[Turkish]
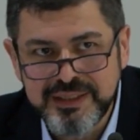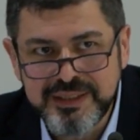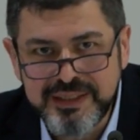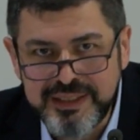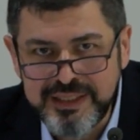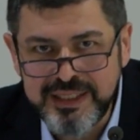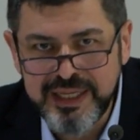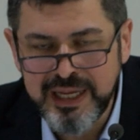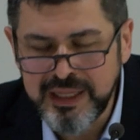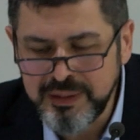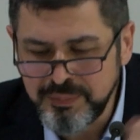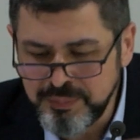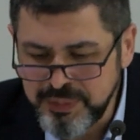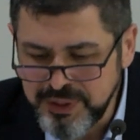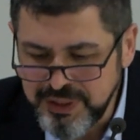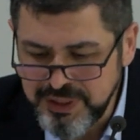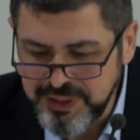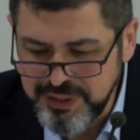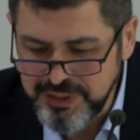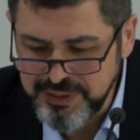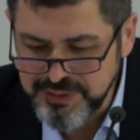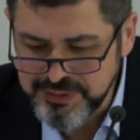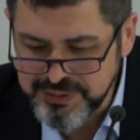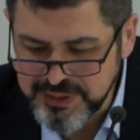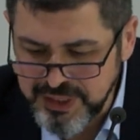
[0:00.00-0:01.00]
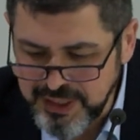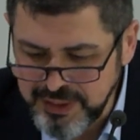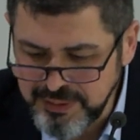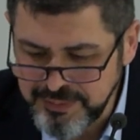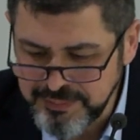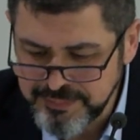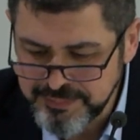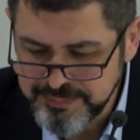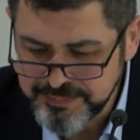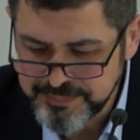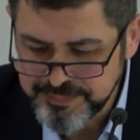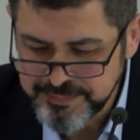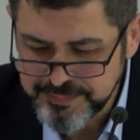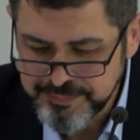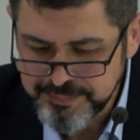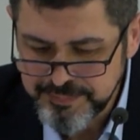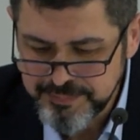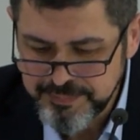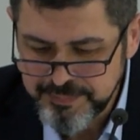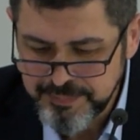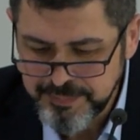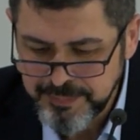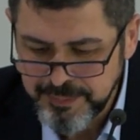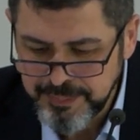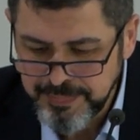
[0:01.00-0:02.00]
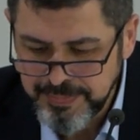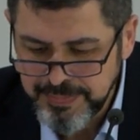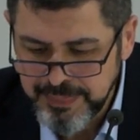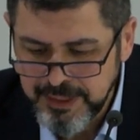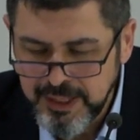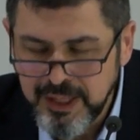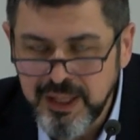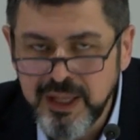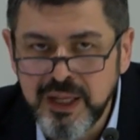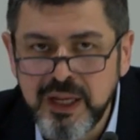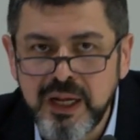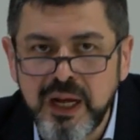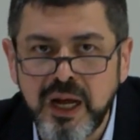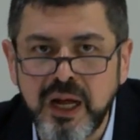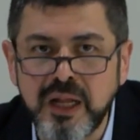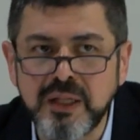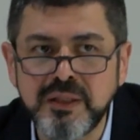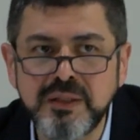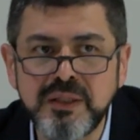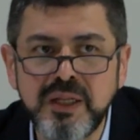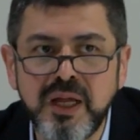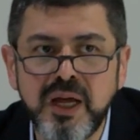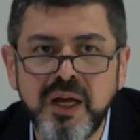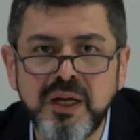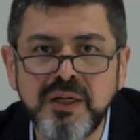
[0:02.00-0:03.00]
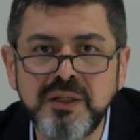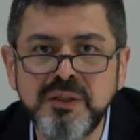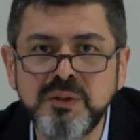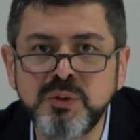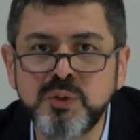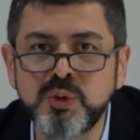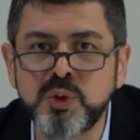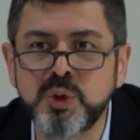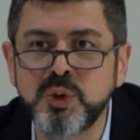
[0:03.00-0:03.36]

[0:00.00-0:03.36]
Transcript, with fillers: Diyen bir insan Allah'ın